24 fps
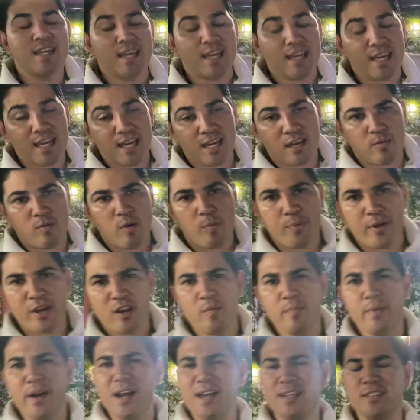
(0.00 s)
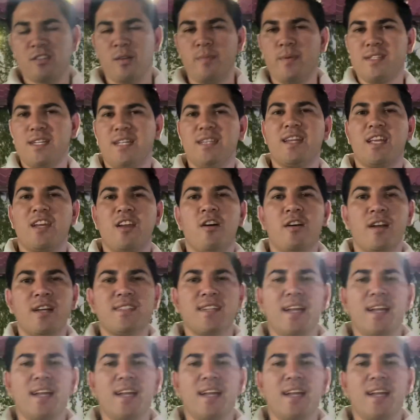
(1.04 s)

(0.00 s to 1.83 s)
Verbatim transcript: Y como pudieron ver en las tomas anteriores,